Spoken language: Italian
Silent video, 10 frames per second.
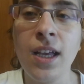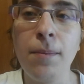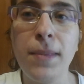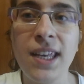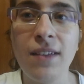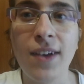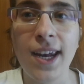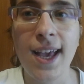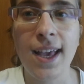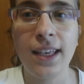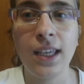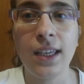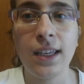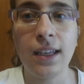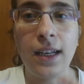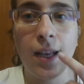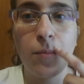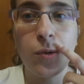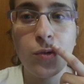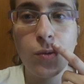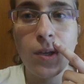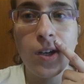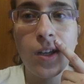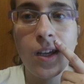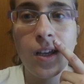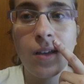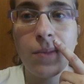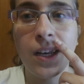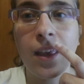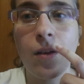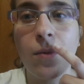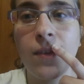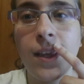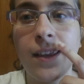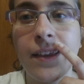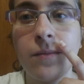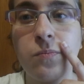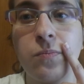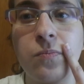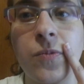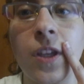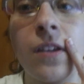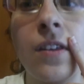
Mi rifarei il labbro superiore perché come vedete, non so se